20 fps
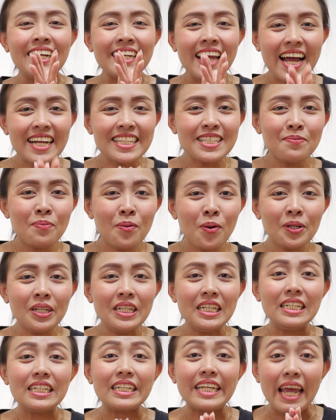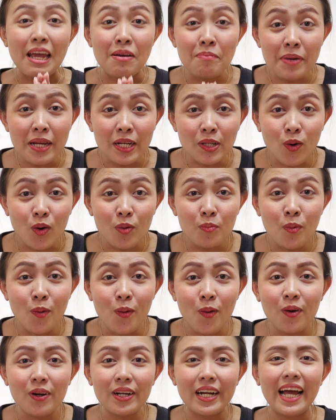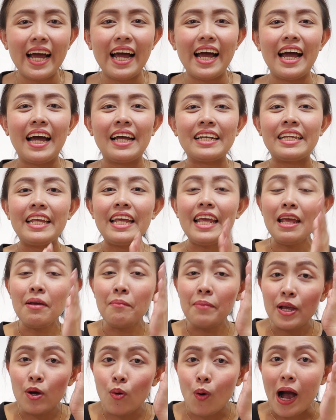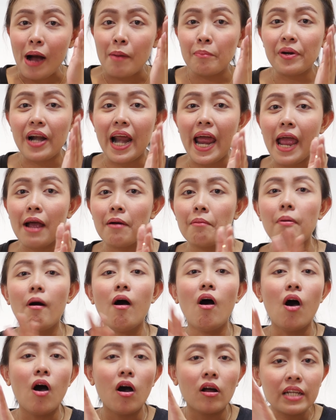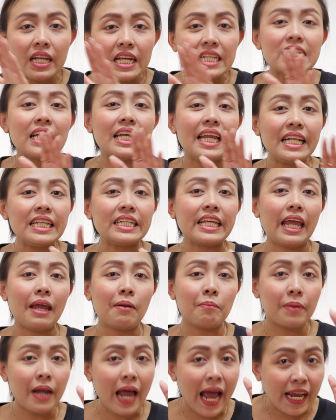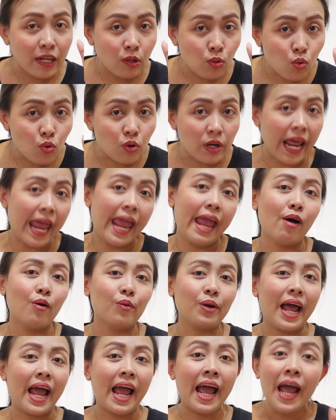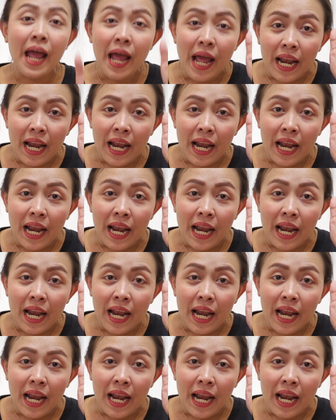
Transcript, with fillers: ถ้าจะพูดถึงเกมมิ่งโน้ตบุ๊กนะคะ ที่มีความแรงพอที่จะเล่นเกมได้ทุกแนวนะ